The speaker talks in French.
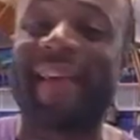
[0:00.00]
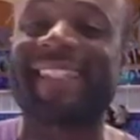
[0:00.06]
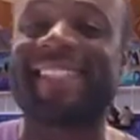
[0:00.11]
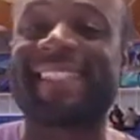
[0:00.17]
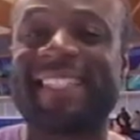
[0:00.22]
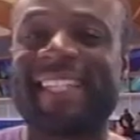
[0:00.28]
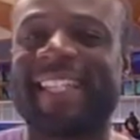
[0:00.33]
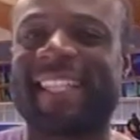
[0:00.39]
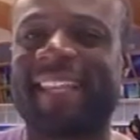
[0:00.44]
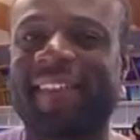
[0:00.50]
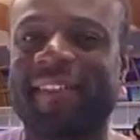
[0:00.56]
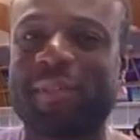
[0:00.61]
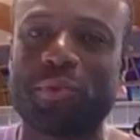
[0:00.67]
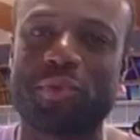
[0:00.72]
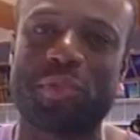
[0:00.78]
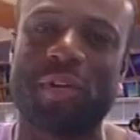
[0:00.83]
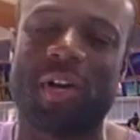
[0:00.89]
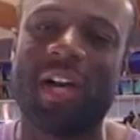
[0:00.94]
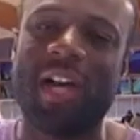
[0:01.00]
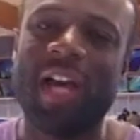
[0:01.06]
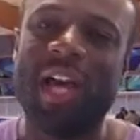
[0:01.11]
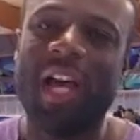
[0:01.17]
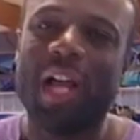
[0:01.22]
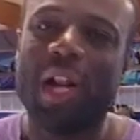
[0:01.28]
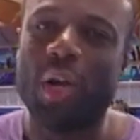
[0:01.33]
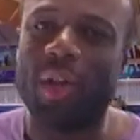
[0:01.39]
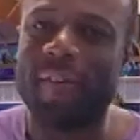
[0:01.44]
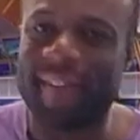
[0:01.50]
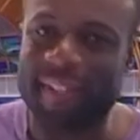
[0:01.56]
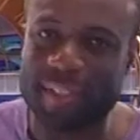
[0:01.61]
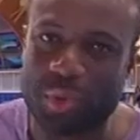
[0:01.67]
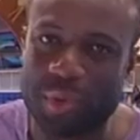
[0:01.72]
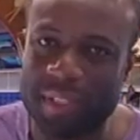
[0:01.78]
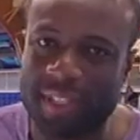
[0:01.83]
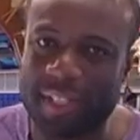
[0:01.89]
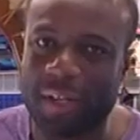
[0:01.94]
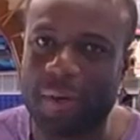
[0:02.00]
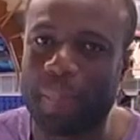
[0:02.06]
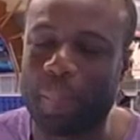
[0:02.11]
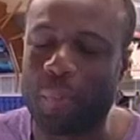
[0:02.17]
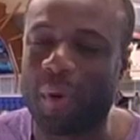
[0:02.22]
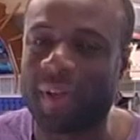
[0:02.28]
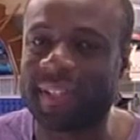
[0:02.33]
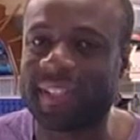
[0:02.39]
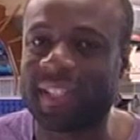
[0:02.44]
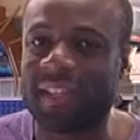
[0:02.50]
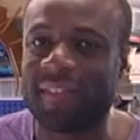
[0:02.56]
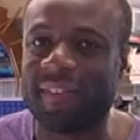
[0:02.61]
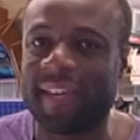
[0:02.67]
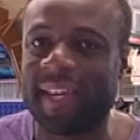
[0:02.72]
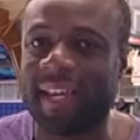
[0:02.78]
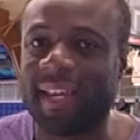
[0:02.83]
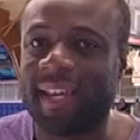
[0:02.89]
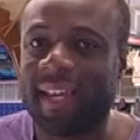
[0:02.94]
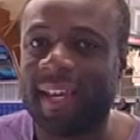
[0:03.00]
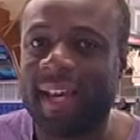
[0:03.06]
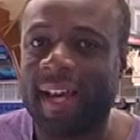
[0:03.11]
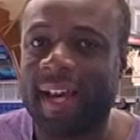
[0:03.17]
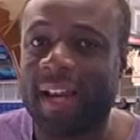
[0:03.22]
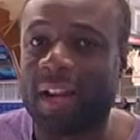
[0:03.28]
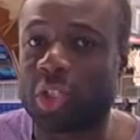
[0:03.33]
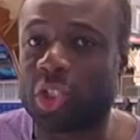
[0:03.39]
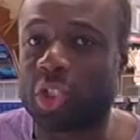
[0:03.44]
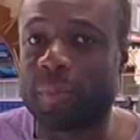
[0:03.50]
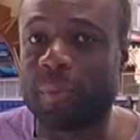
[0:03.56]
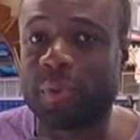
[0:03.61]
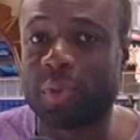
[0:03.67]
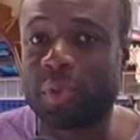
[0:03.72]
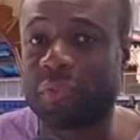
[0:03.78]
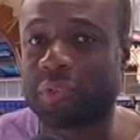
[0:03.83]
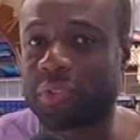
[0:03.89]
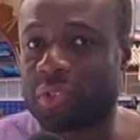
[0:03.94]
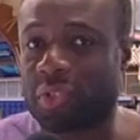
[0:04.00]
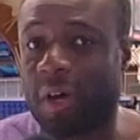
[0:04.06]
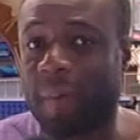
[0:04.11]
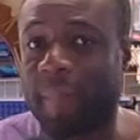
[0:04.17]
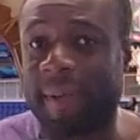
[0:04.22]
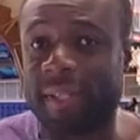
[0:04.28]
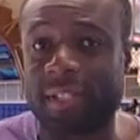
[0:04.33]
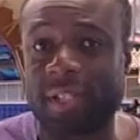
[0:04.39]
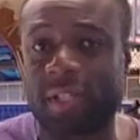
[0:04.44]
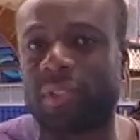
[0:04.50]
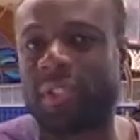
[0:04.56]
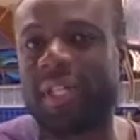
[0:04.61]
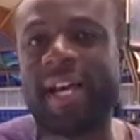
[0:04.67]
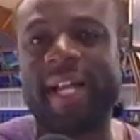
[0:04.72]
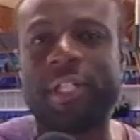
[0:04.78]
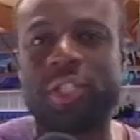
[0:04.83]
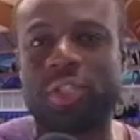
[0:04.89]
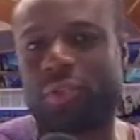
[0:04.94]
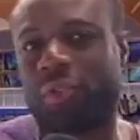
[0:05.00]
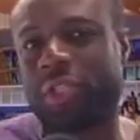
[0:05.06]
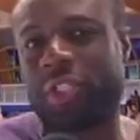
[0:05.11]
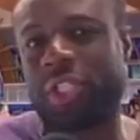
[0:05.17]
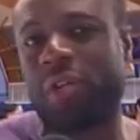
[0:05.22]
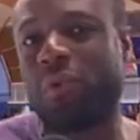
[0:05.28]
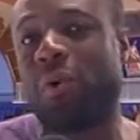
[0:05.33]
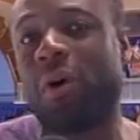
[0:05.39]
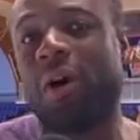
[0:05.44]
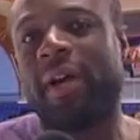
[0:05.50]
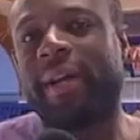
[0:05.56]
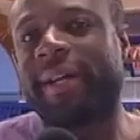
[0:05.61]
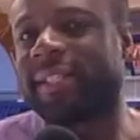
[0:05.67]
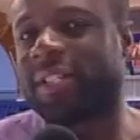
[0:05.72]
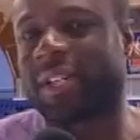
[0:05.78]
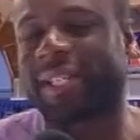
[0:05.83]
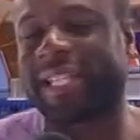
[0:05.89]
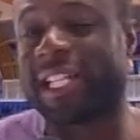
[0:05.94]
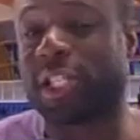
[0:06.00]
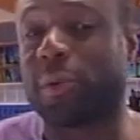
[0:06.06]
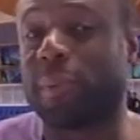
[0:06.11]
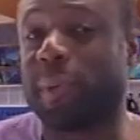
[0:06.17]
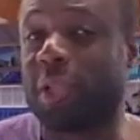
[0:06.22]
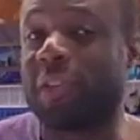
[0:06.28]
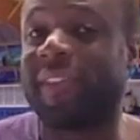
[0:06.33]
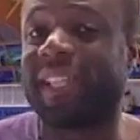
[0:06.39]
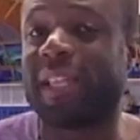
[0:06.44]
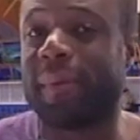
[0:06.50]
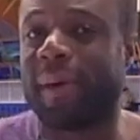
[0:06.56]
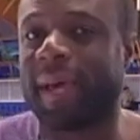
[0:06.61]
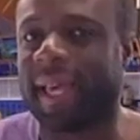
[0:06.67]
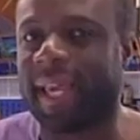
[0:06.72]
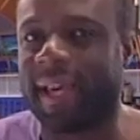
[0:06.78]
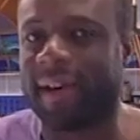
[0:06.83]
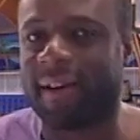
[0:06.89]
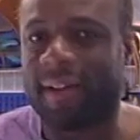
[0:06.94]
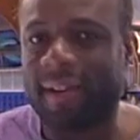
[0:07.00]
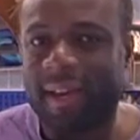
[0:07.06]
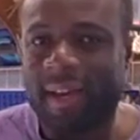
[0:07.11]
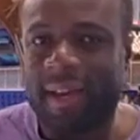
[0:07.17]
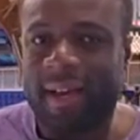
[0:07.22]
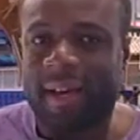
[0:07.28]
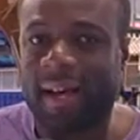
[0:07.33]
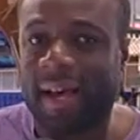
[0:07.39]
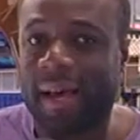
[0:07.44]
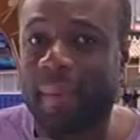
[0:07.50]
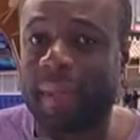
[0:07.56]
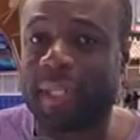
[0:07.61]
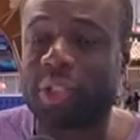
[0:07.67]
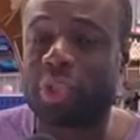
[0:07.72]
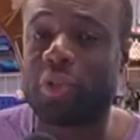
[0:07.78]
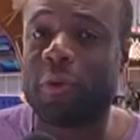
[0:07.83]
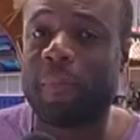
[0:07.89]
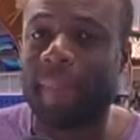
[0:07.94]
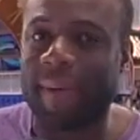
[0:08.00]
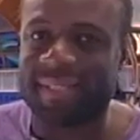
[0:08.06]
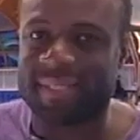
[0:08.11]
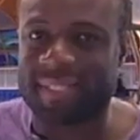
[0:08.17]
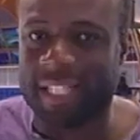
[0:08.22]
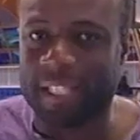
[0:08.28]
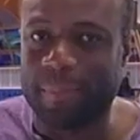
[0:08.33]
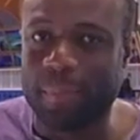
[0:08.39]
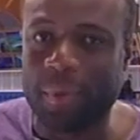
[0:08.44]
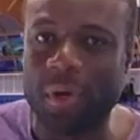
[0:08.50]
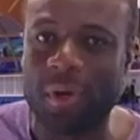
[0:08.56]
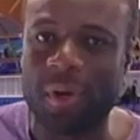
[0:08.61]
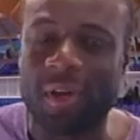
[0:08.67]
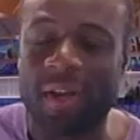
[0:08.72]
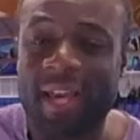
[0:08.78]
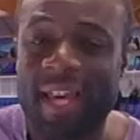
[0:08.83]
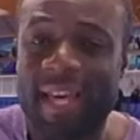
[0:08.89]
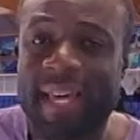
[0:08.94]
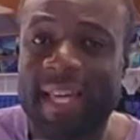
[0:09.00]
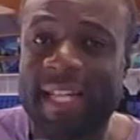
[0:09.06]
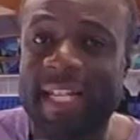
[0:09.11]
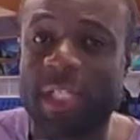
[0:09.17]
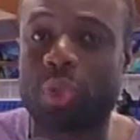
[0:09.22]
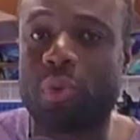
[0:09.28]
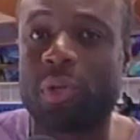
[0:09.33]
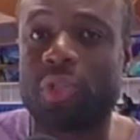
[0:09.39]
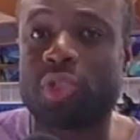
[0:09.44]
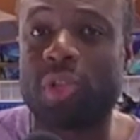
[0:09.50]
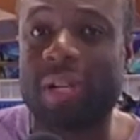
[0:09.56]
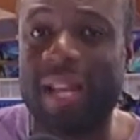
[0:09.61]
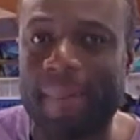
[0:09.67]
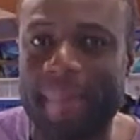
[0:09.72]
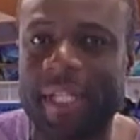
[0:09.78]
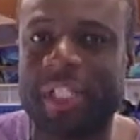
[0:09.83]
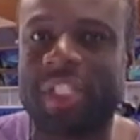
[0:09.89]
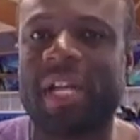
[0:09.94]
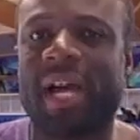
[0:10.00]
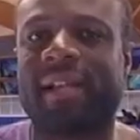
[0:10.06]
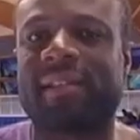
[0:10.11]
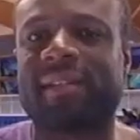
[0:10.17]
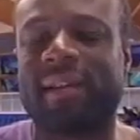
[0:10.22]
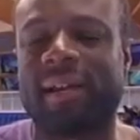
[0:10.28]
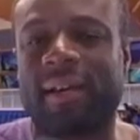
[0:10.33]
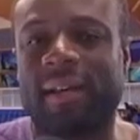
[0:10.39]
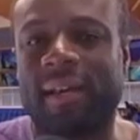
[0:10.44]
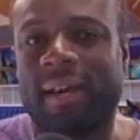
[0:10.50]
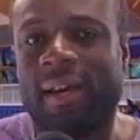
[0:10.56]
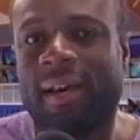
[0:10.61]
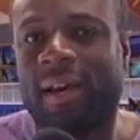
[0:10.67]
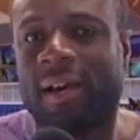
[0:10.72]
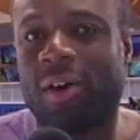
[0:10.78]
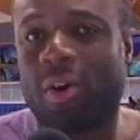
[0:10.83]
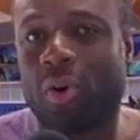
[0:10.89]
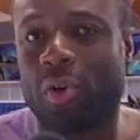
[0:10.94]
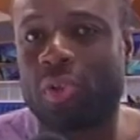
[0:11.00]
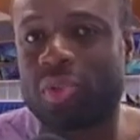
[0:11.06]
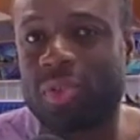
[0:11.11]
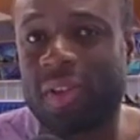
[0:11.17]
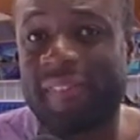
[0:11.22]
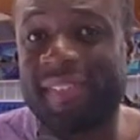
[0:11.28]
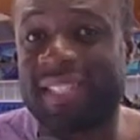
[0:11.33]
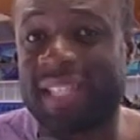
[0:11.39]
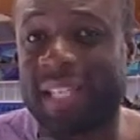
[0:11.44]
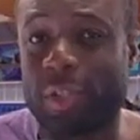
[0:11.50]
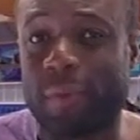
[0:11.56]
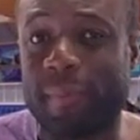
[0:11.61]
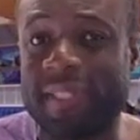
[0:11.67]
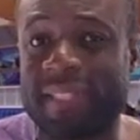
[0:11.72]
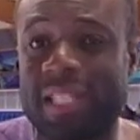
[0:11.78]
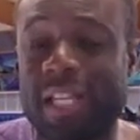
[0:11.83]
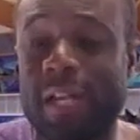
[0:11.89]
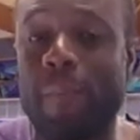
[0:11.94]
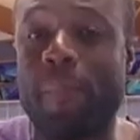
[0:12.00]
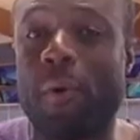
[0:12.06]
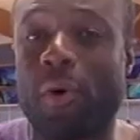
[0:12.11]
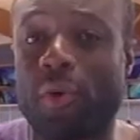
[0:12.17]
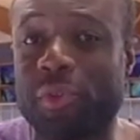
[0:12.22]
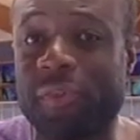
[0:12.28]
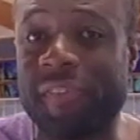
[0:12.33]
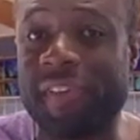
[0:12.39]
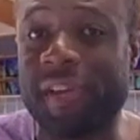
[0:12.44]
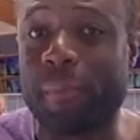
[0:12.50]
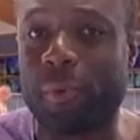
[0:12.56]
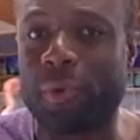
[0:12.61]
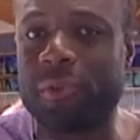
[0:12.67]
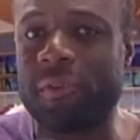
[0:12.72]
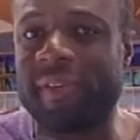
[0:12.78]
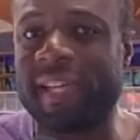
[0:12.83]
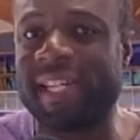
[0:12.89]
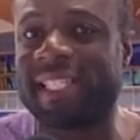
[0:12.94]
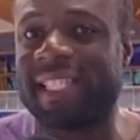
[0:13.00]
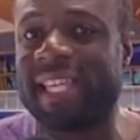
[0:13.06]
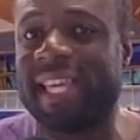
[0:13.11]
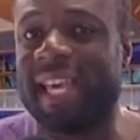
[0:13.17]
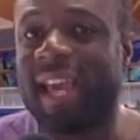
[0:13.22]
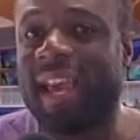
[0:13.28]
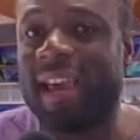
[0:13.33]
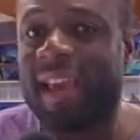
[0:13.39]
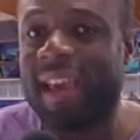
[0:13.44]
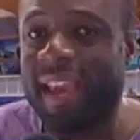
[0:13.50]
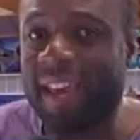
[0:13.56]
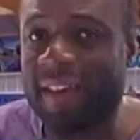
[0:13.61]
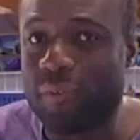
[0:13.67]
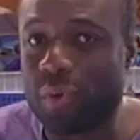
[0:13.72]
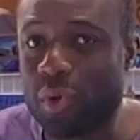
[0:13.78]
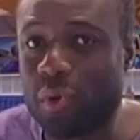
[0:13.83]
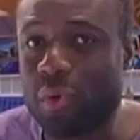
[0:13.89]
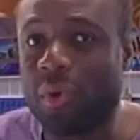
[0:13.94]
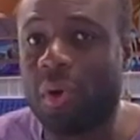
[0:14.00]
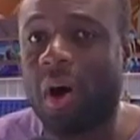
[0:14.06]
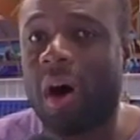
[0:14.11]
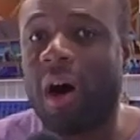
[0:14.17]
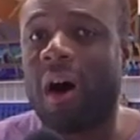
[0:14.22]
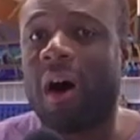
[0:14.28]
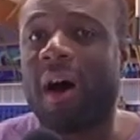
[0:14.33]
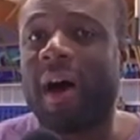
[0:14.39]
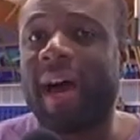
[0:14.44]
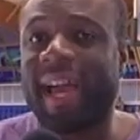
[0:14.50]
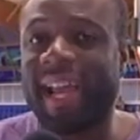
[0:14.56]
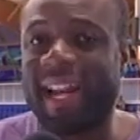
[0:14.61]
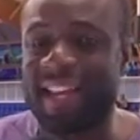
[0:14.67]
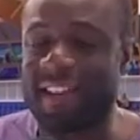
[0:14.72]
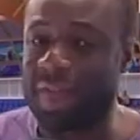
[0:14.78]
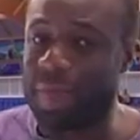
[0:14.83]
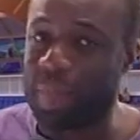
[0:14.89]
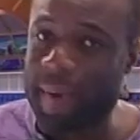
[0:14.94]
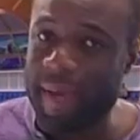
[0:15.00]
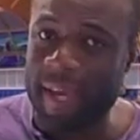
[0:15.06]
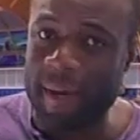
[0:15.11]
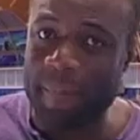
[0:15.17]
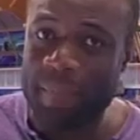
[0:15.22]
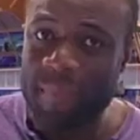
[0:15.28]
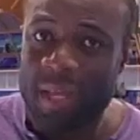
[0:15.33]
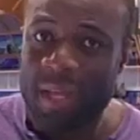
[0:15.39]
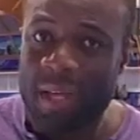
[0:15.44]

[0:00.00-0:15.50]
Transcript: Merci d'être avec nous sur le28.tv. Alors, je me trouve ce soir en plein cœur de la Halle Jean Cochet où, dans quelques minutes, va démarrer euh, un match de basketball. Les joueuses de l'Abbé Chartres euh, reçoivent ici à domicile Mondeville, Mondeville qui évolue en LFB.